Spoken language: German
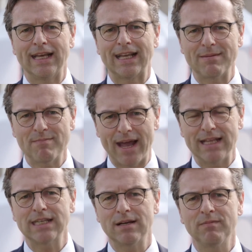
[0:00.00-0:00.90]

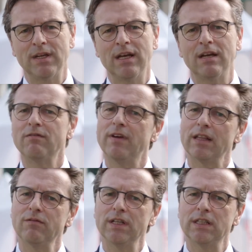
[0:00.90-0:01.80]
Gemeinsam
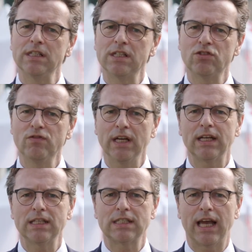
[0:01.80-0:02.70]
werden wir diese
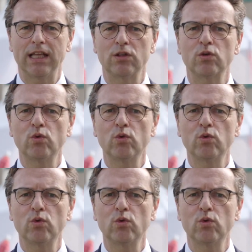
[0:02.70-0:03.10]
schwierige Zeit